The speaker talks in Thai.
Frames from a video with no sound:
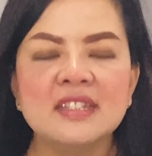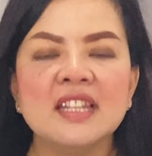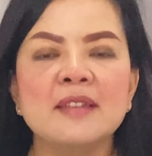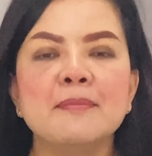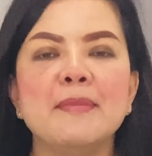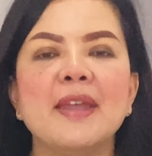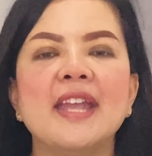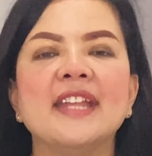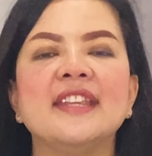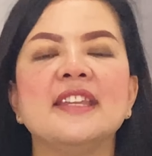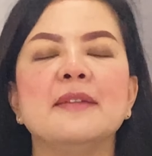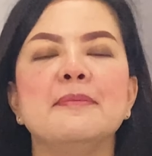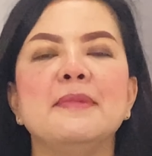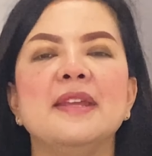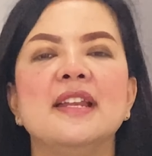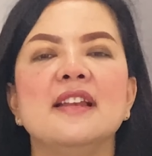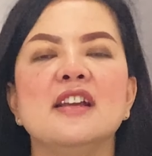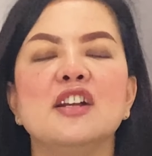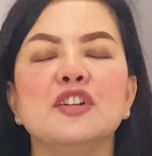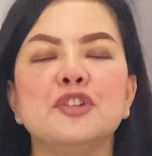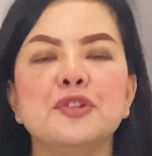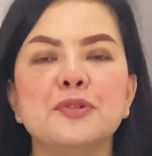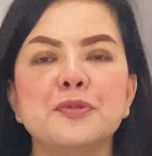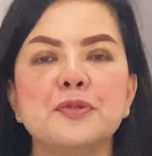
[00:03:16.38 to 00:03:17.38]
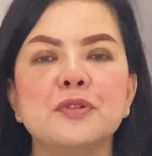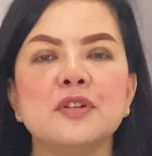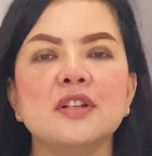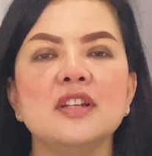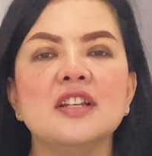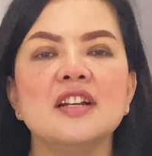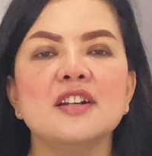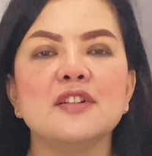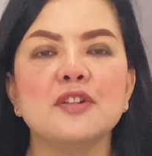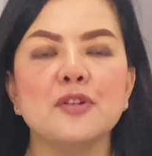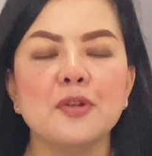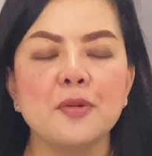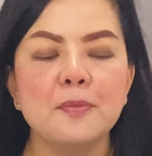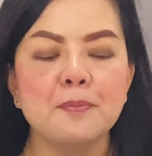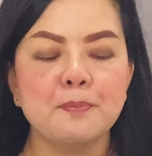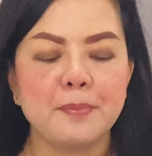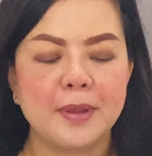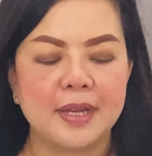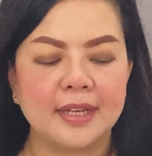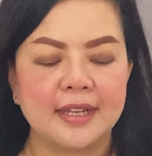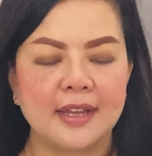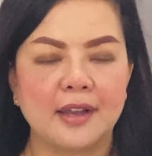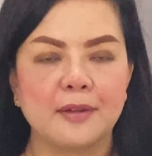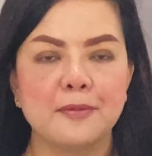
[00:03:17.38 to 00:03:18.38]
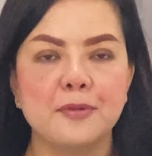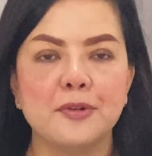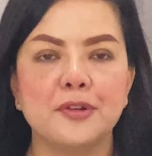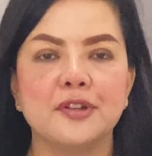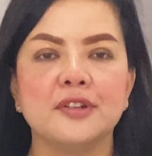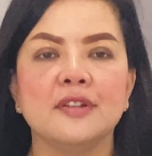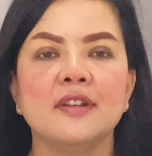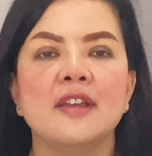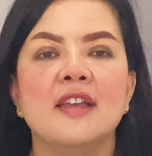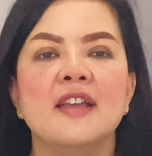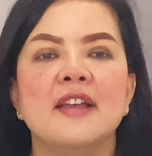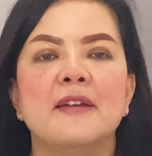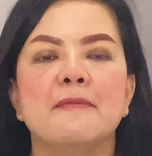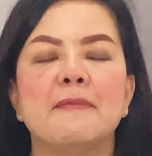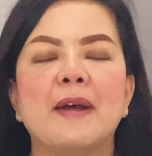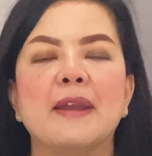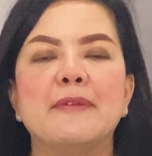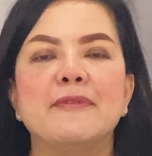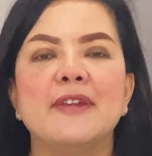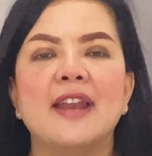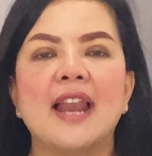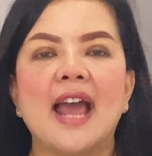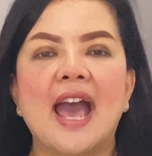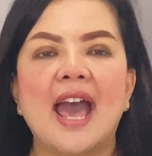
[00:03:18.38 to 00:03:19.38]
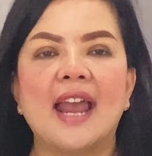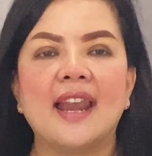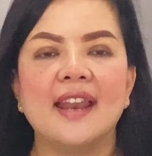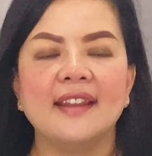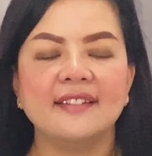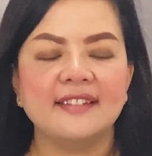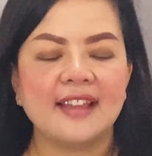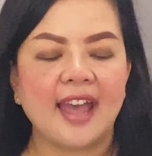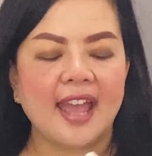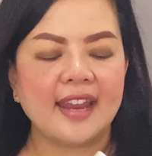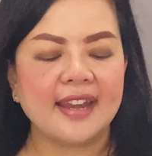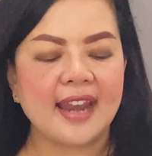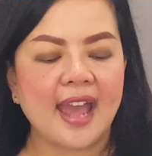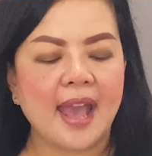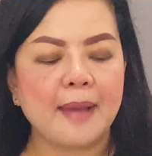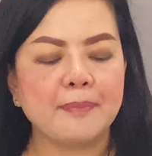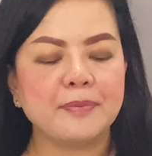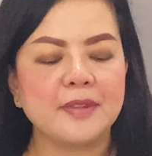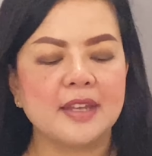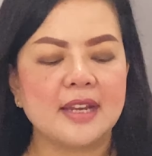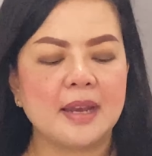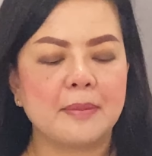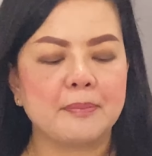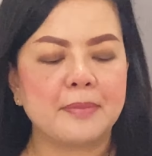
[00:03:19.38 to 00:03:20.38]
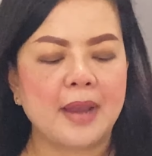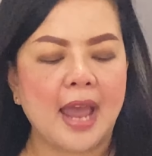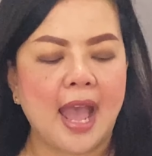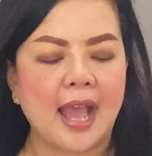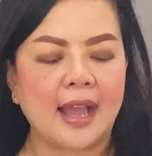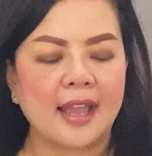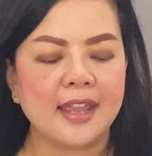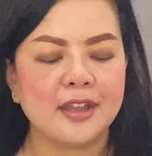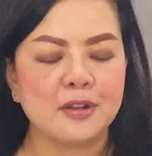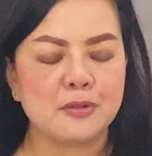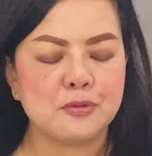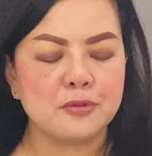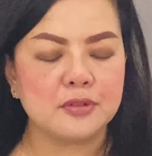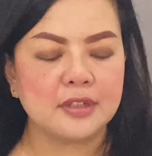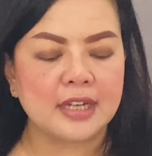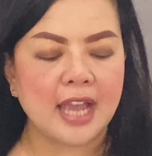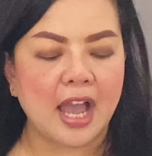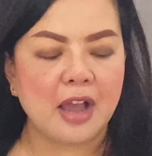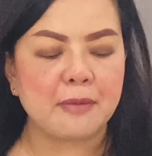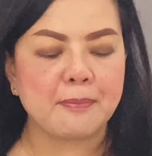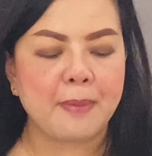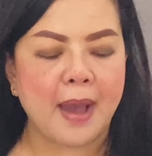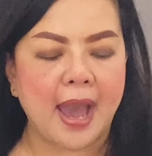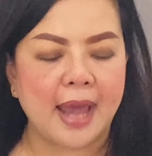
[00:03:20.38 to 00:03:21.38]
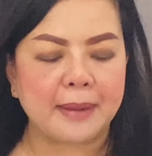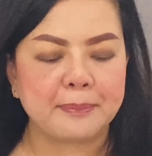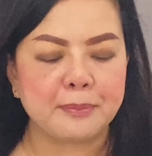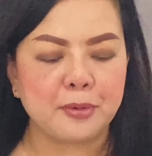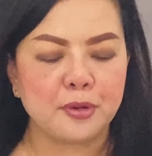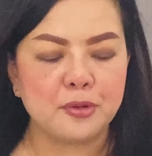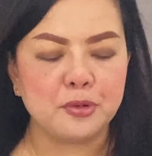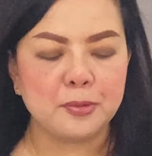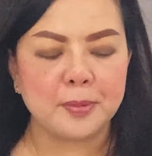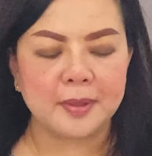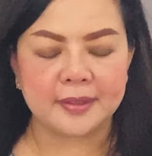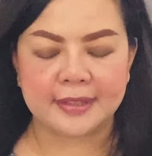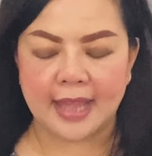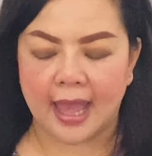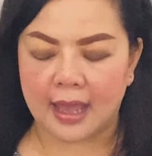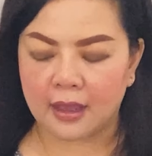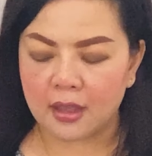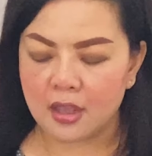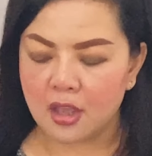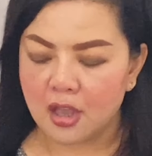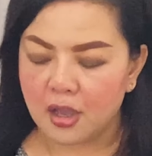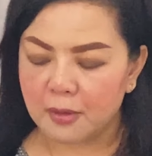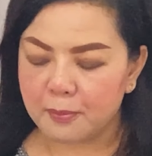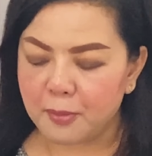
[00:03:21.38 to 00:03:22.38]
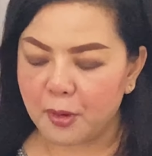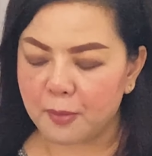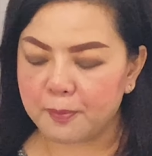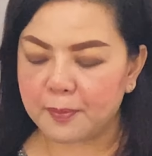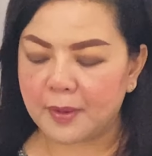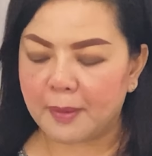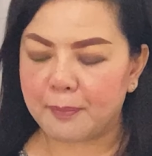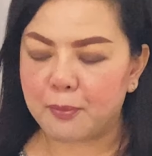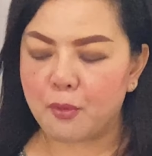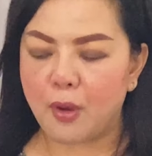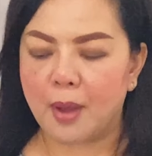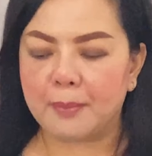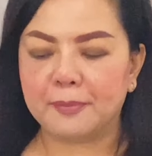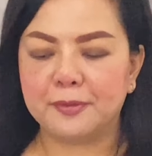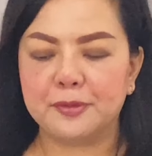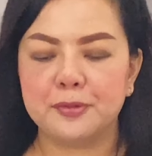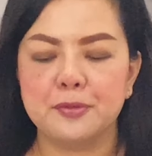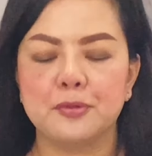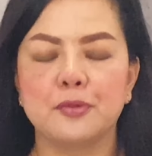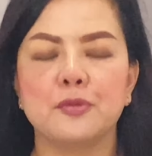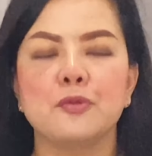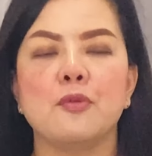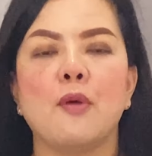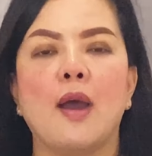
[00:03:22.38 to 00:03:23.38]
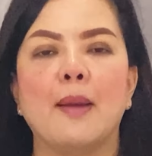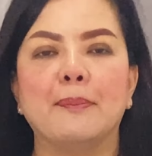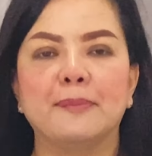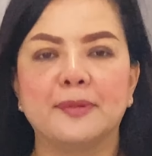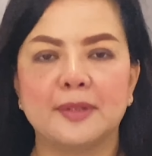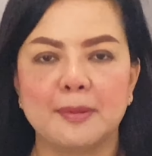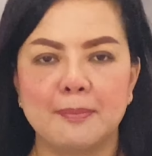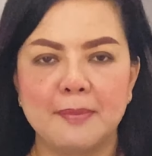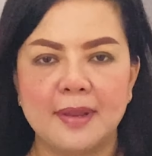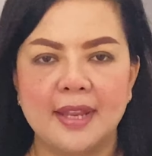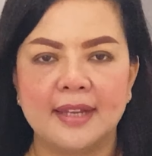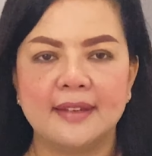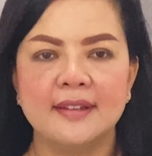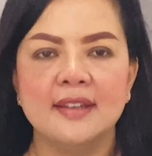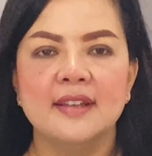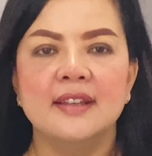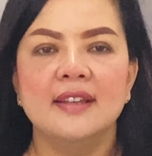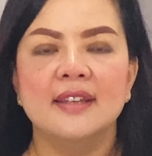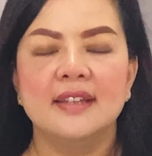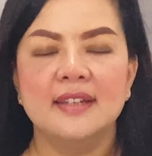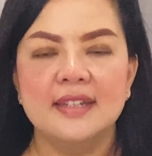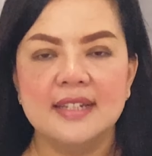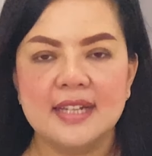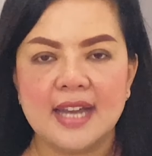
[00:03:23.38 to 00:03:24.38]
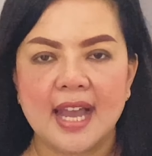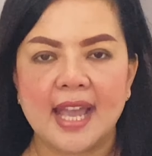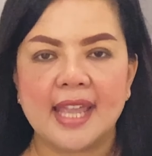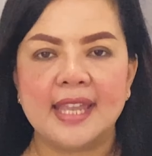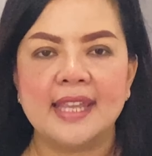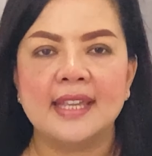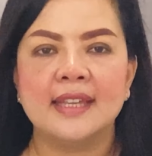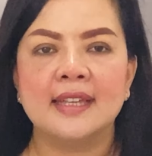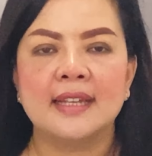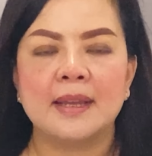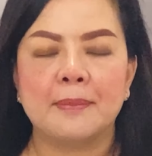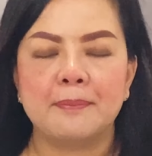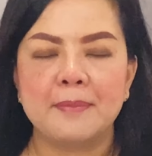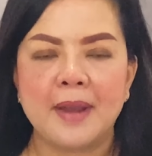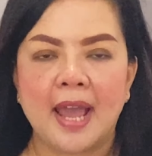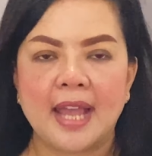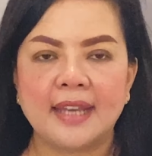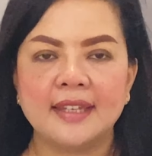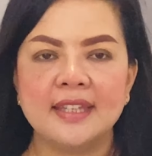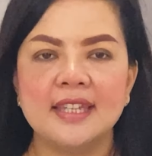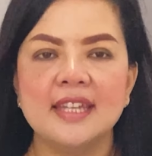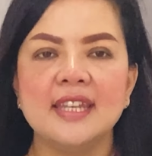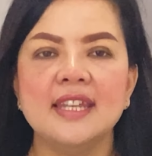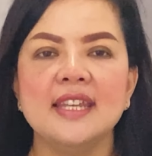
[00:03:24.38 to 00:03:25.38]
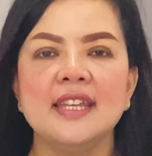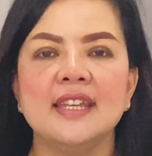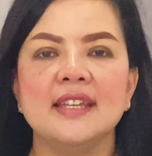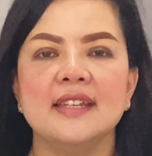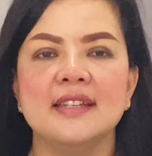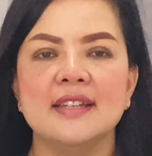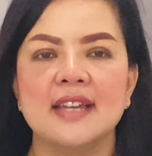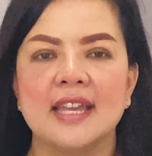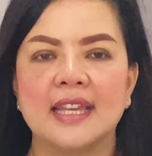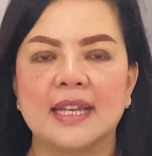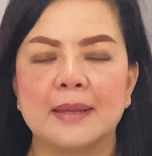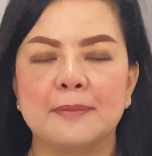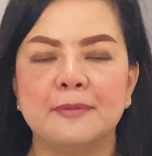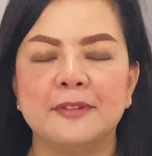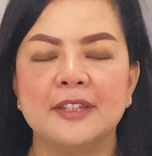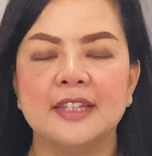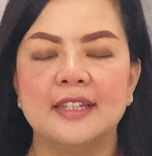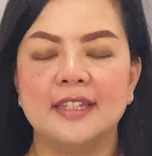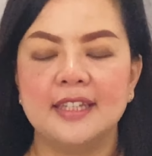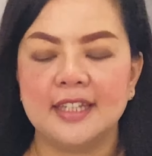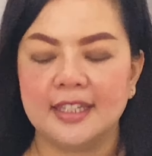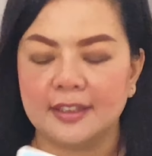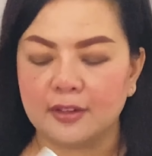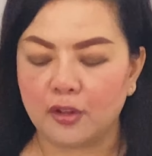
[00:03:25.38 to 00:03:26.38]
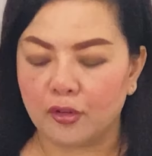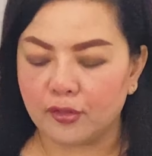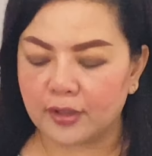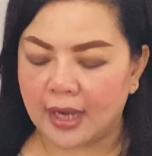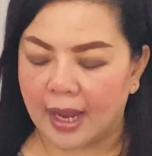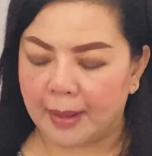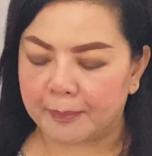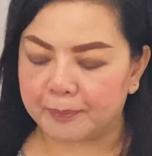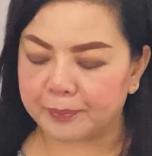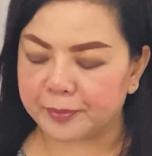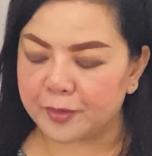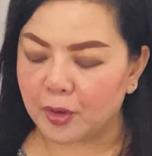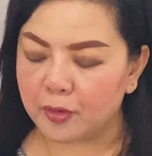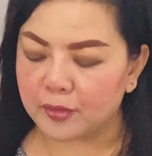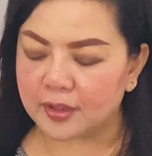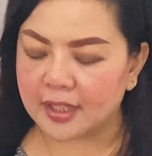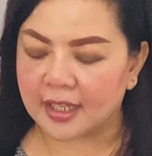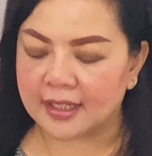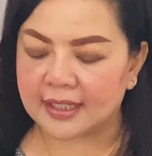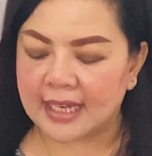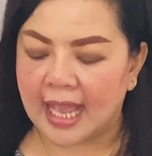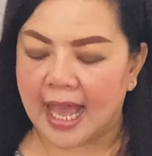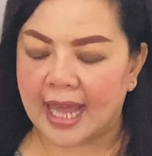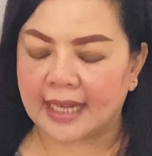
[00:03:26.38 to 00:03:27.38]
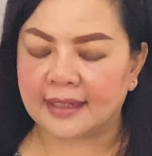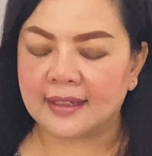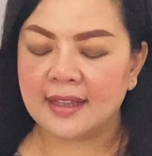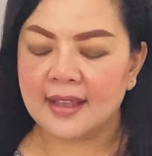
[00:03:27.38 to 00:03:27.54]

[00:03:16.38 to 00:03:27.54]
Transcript: แม้จะมีเรื่องทุกข์เรื่องกลุ่มเป็นกังวล วันเวลาและสายน้ำจะนำทางให้คุณก้าวผ่านพ้นอุปสรรค พบกับความสุขความสำเร็จเหนื่อยกับหน้าที่เหนื่อยกับสิ่งที่ต้องทำต้องจัดการ